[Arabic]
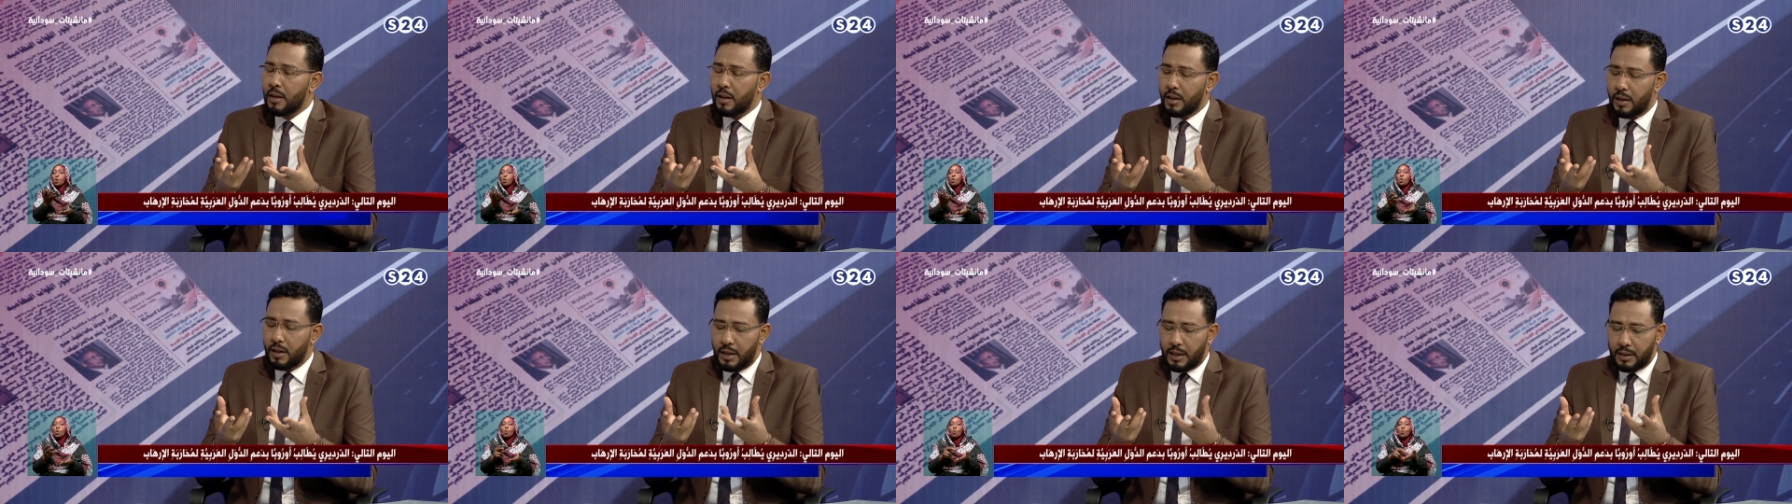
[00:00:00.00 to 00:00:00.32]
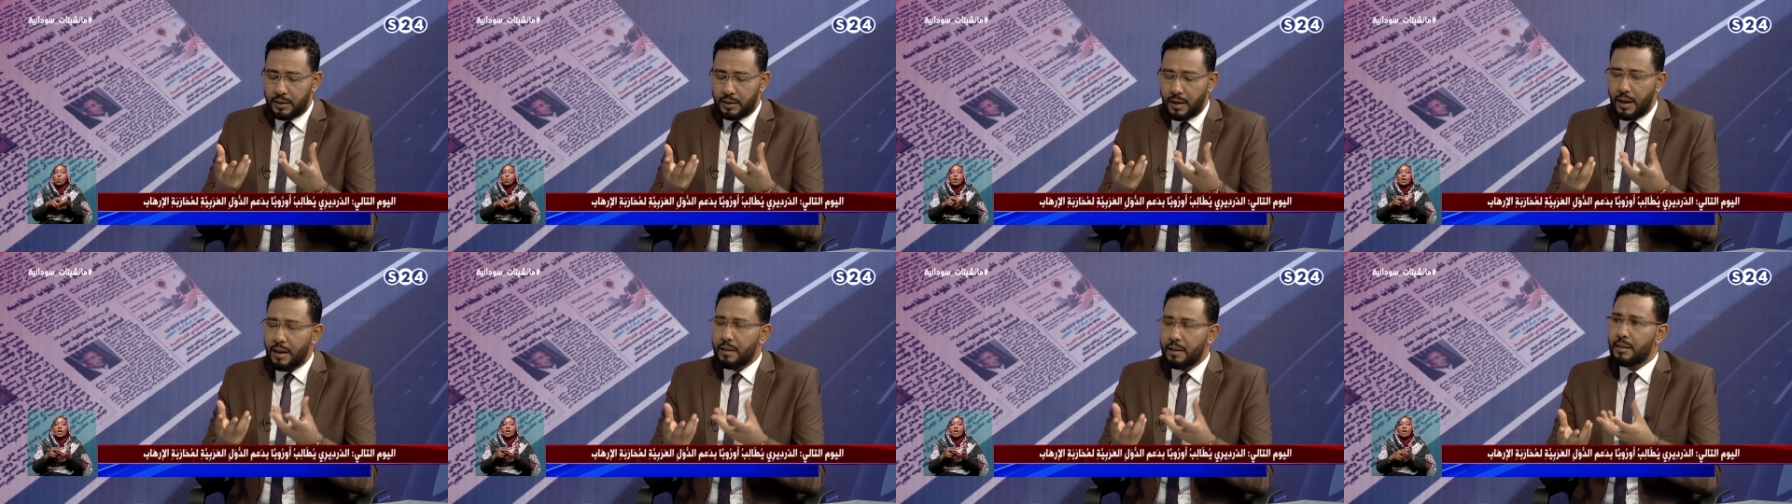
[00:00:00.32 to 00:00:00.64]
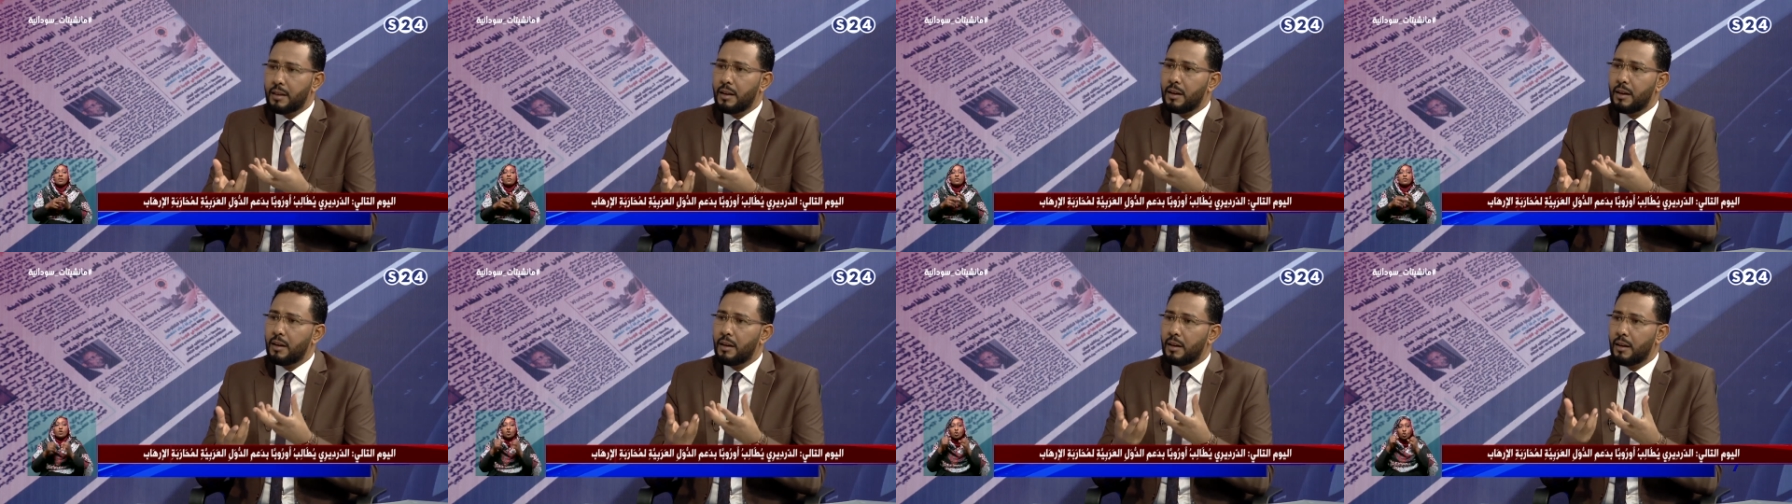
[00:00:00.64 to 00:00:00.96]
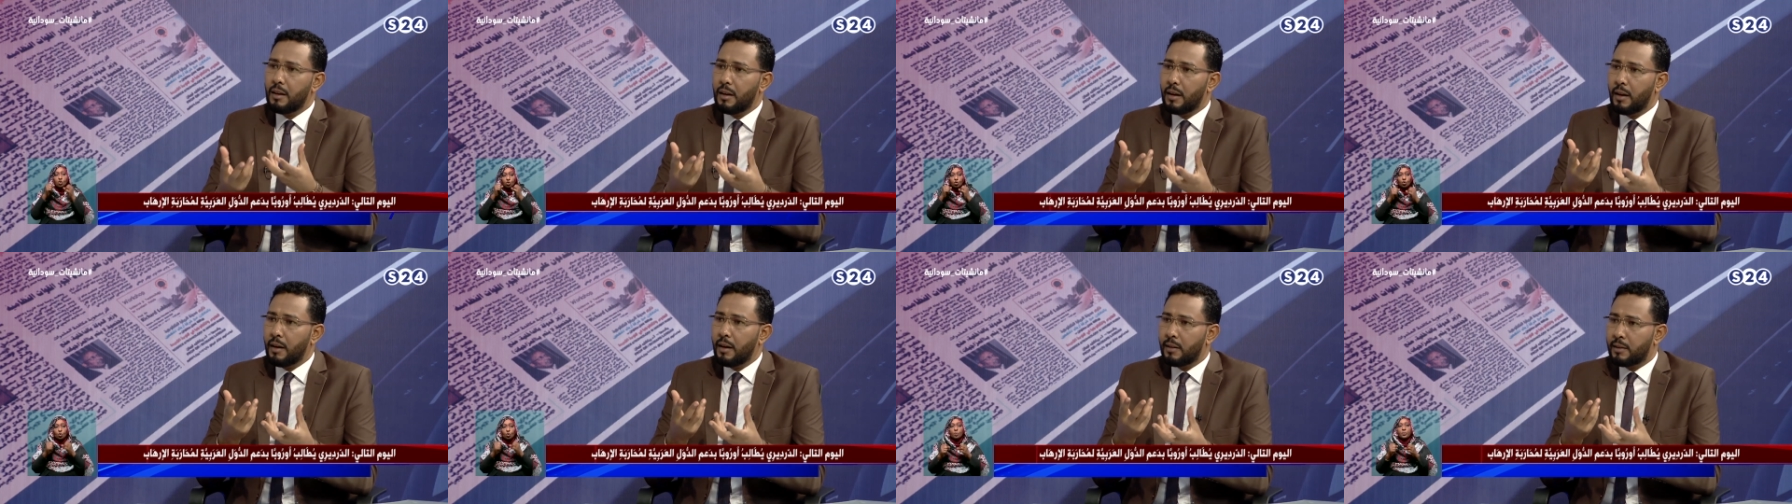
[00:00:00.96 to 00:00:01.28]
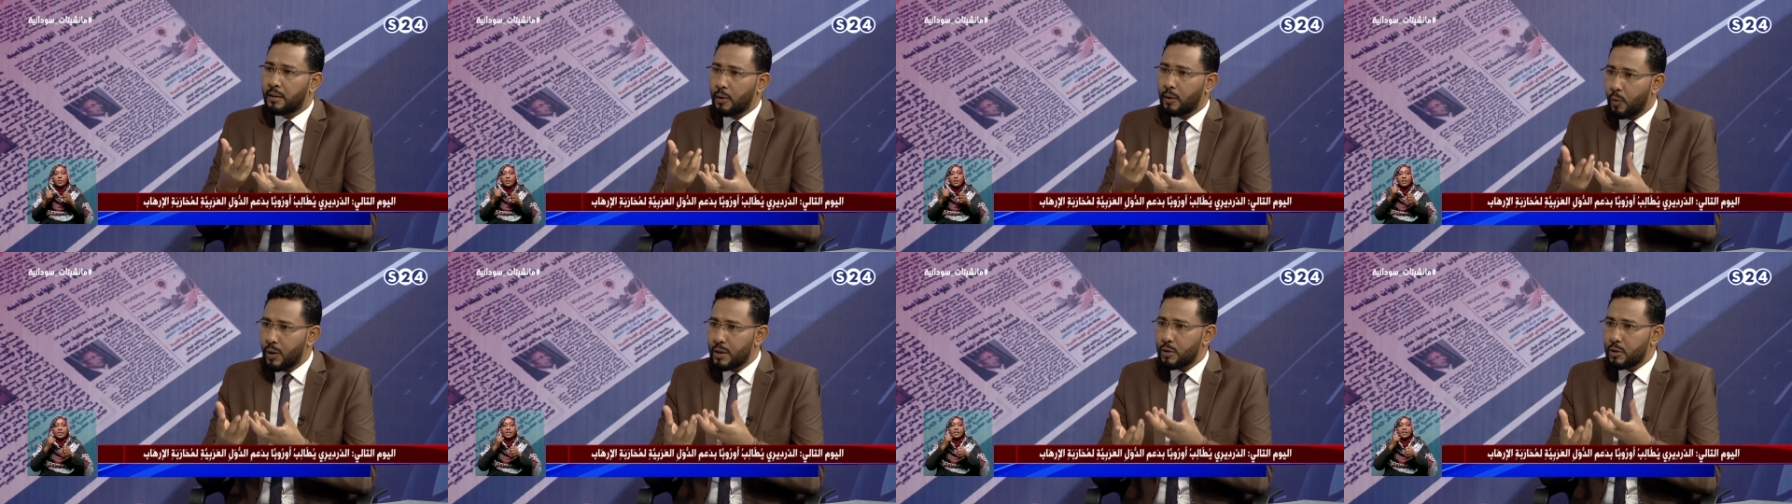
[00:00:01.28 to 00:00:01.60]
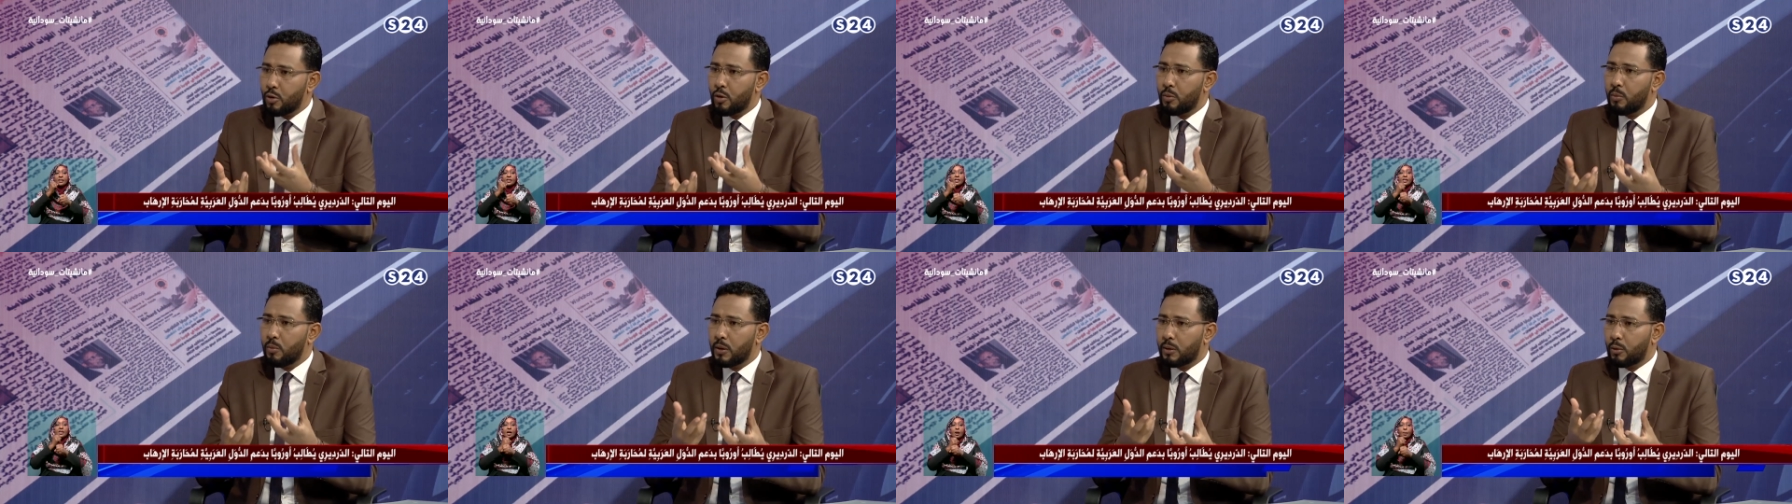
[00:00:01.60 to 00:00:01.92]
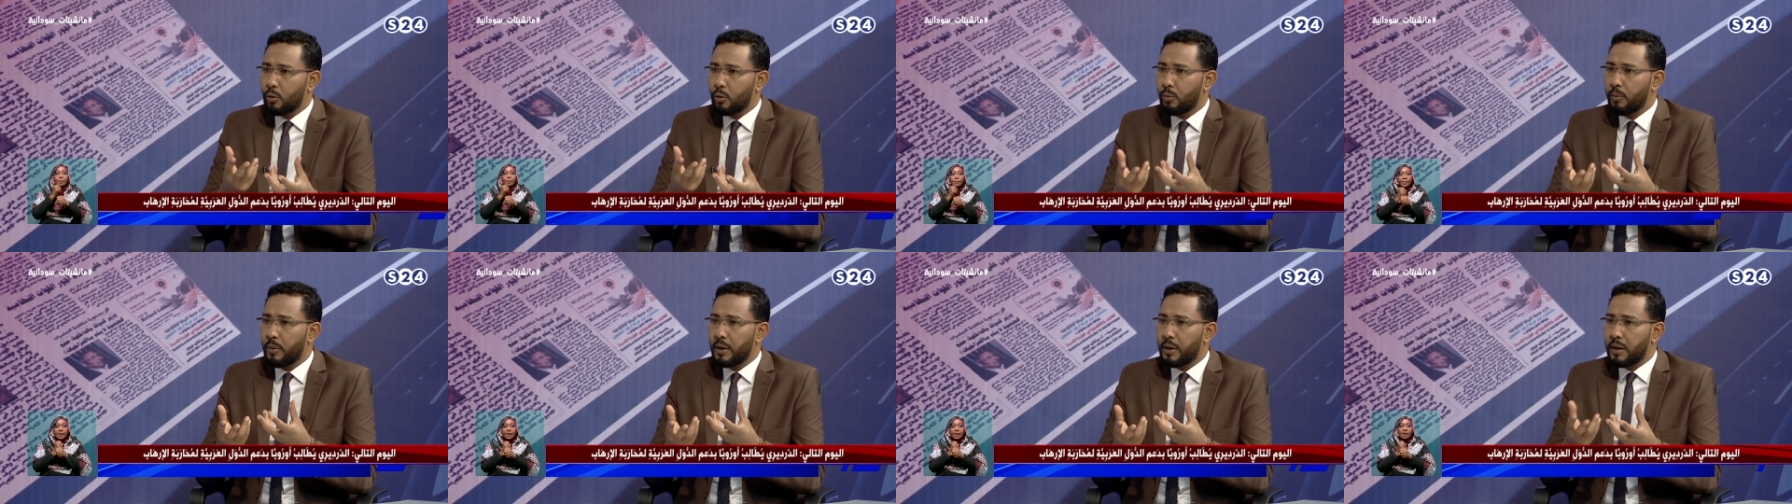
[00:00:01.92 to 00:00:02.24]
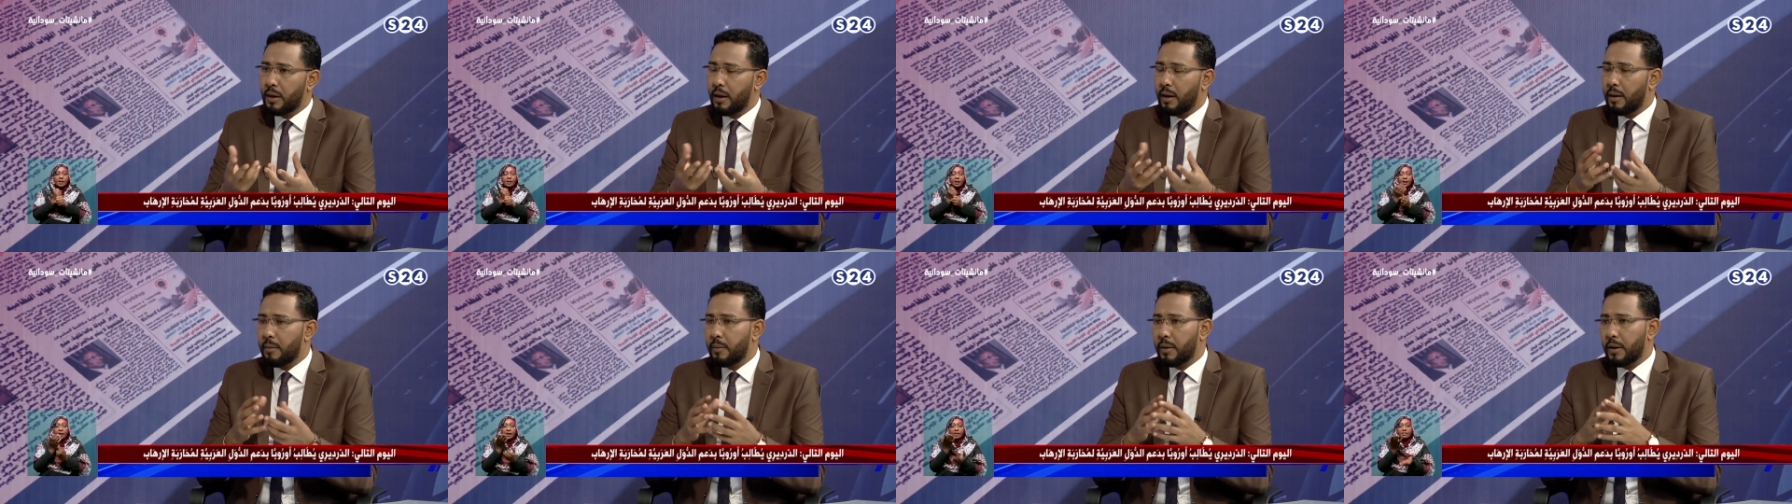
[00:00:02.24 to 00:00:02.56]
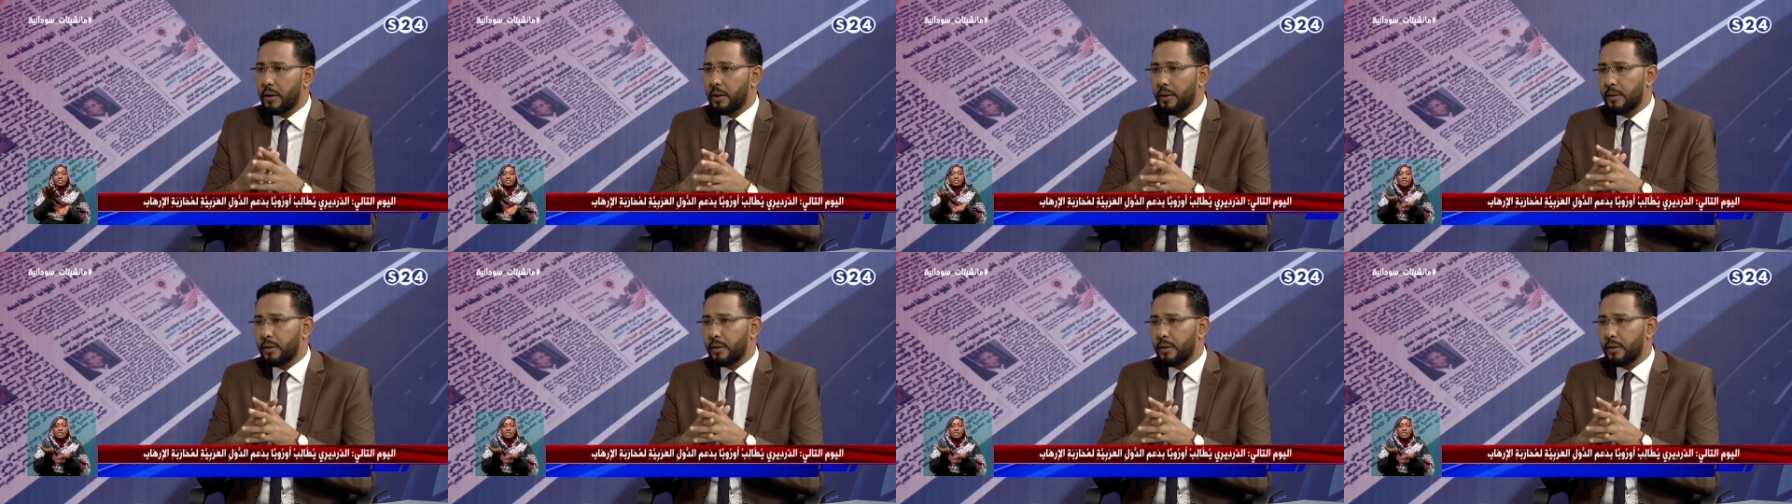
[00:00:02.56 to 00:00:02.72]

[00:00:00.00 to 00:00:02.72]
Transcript: إحداث التوازن المطلوب بين الأمرين